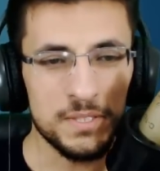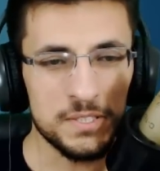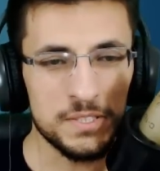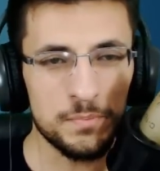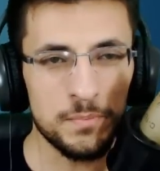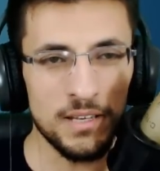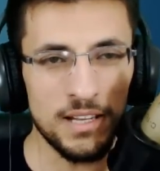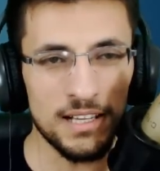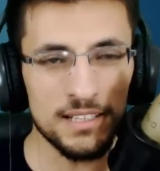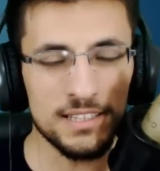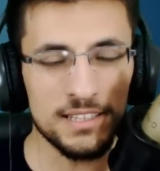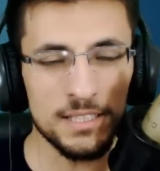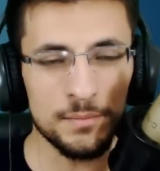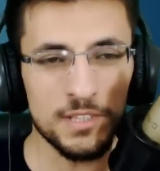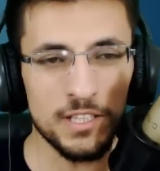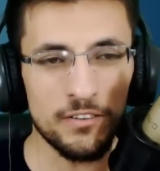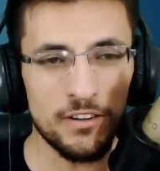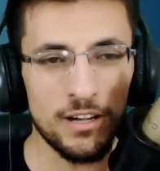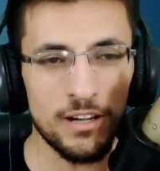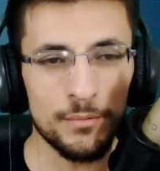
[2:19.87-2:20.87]
Bismillah
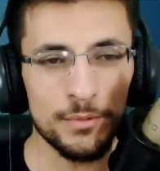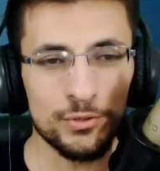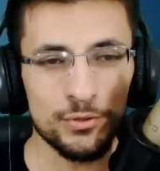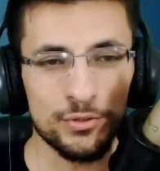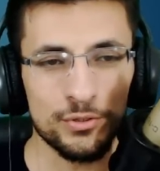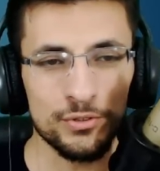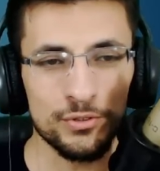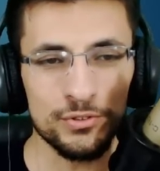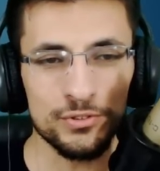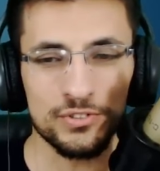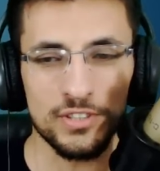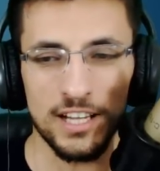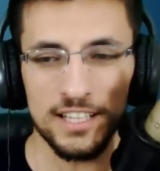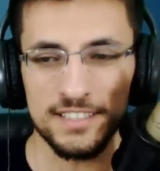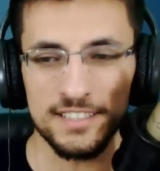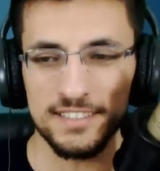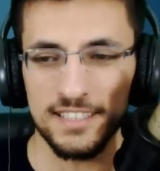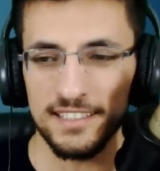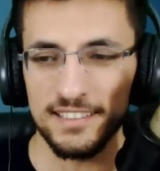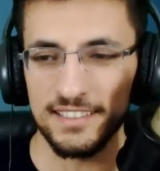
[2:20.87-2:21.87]
deyip devam ediyoruz
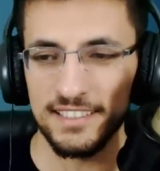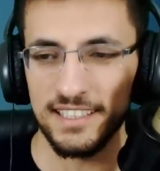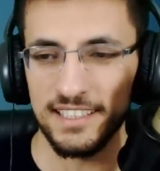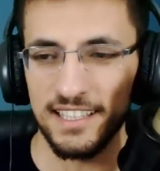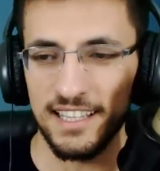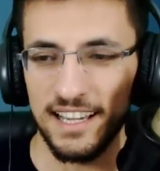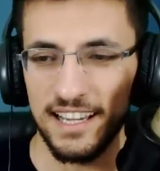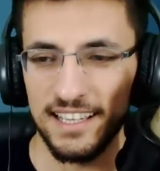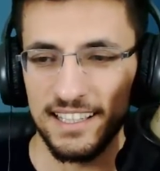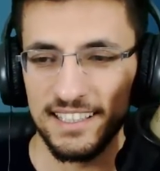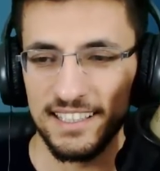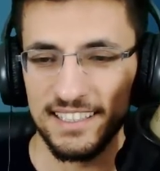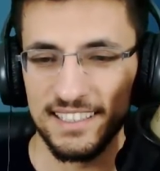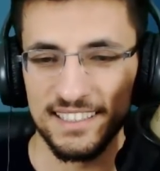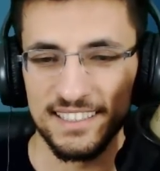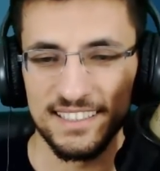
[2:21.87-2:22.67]
taş sandığıyla.